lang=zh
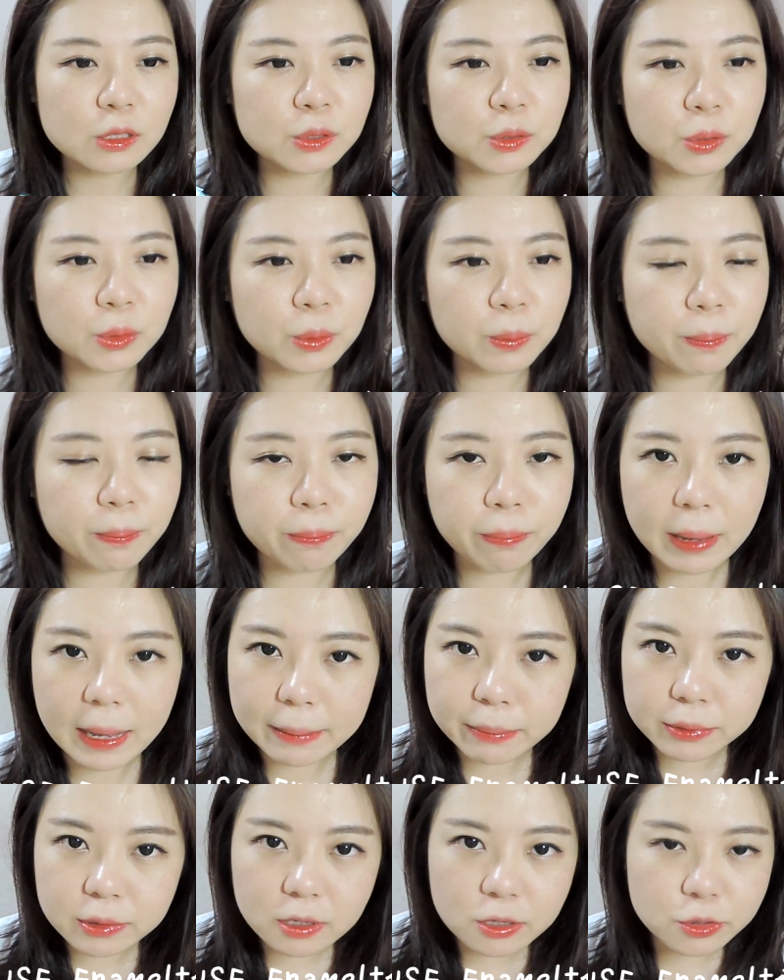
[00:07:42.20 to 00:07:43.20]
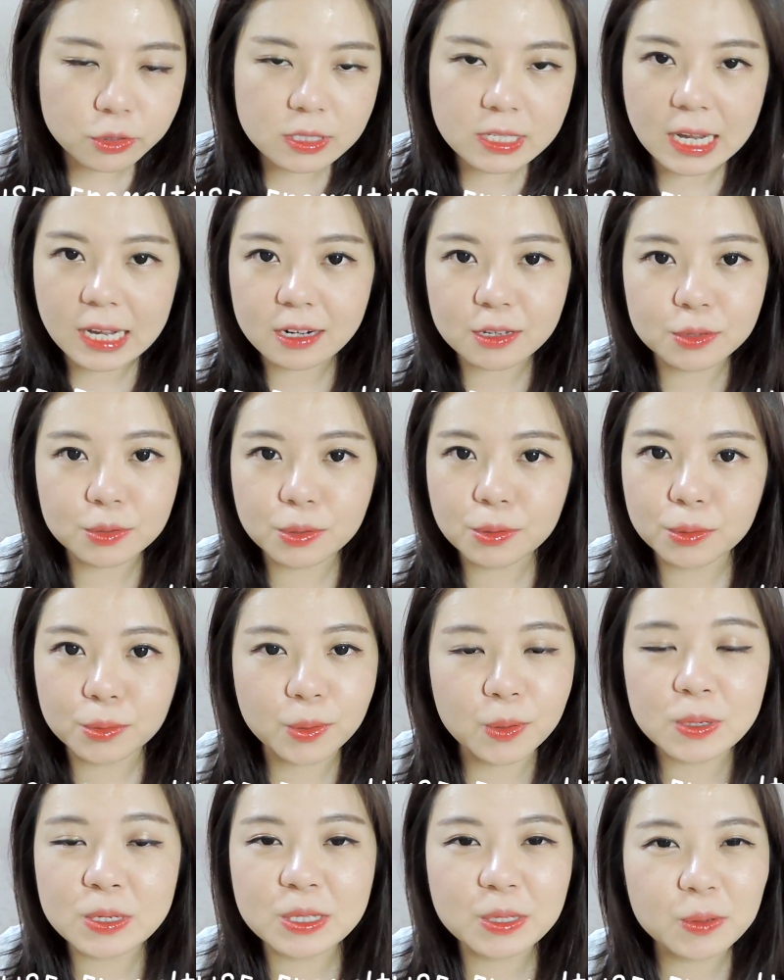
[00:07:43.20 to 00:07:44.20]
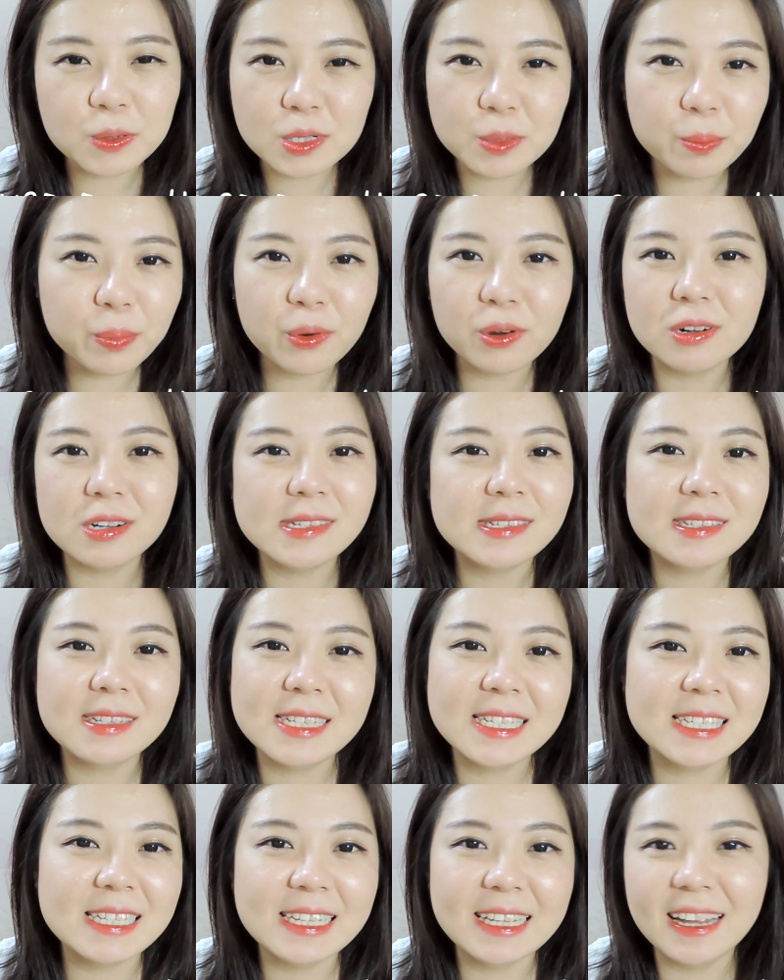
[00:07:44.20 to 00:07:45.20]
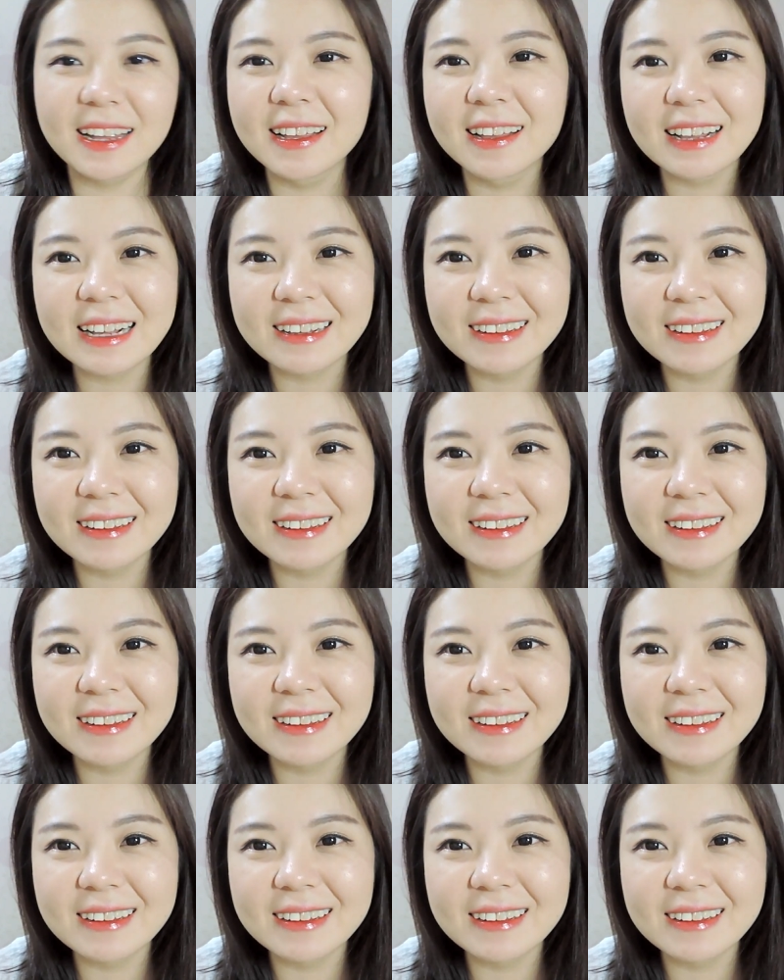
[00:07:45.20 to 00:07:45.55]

就巴不得家里所有东西都是薄荷色系的。